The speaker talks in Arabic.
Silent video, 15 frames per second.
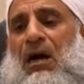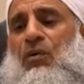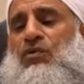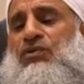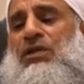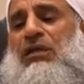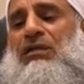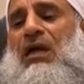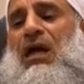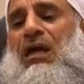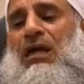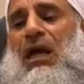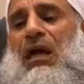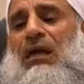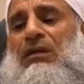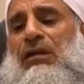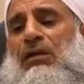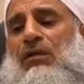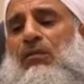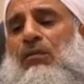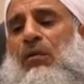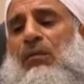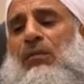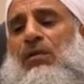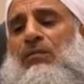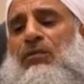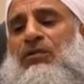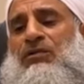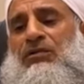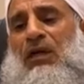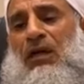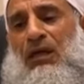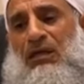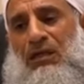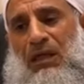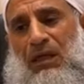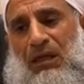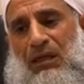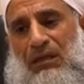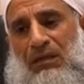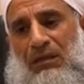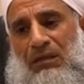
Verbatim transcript: أوصت هيئة الأمم المتحدة